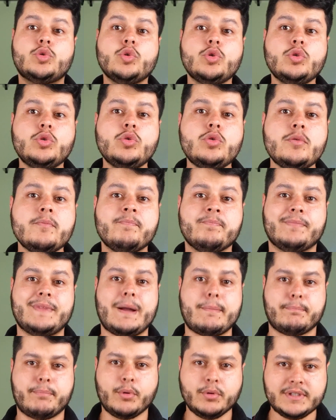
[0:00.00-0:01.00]
tudo
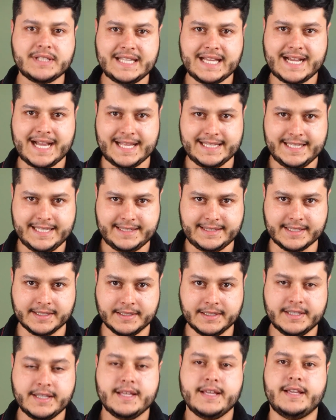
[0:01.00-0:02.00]
na ponta da
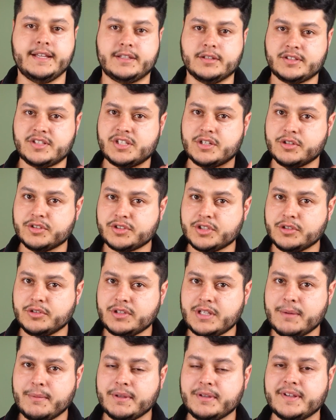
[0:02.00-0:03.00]
caneta. Então se já gostou
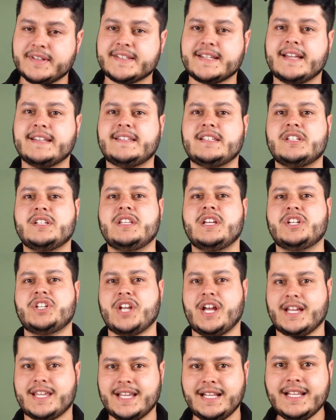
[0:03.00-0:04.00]
do tema, não esquece de
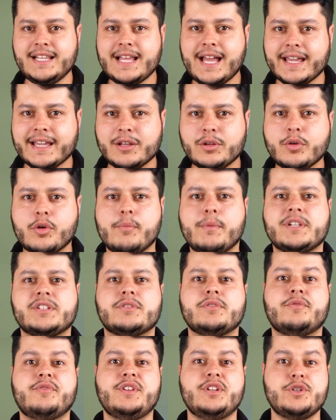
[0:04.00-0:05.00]
deixar aquele like no
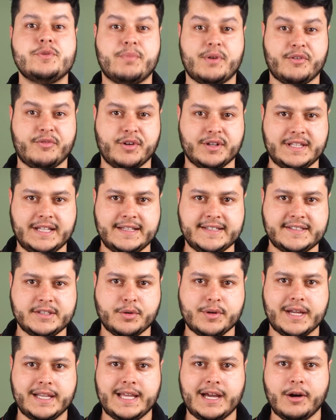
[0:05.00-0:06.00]
começo do vídeo para
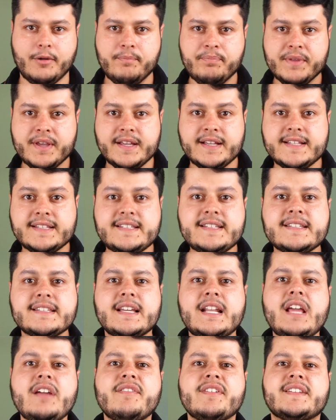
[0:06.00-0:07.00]
fortalecer o canal. Se
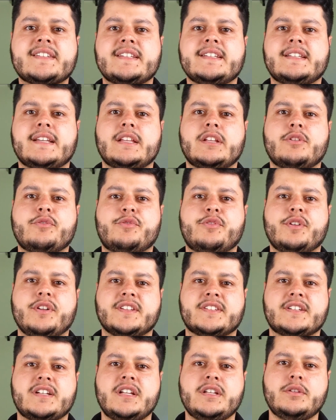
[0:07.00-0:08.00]
inscreva se ainda não for
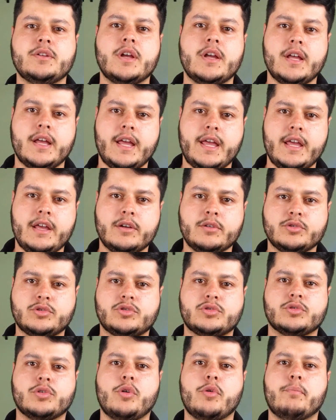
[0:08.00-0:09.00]
inscrito. Eu
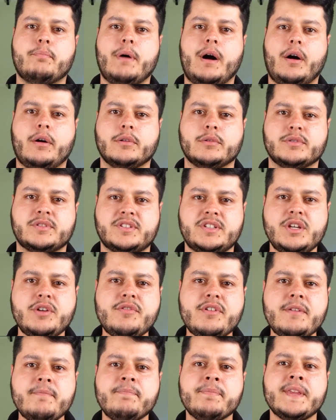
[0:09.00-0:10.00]
sou o Paulo
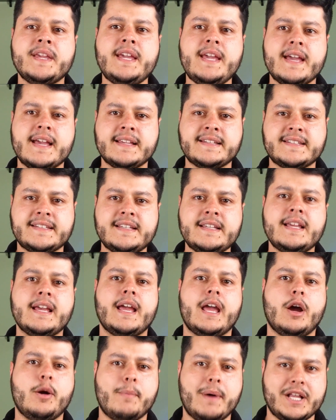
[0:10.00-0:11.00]
Silva e esse
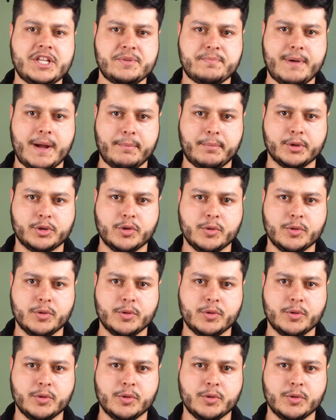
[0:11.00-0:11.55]
é o Bate-Papo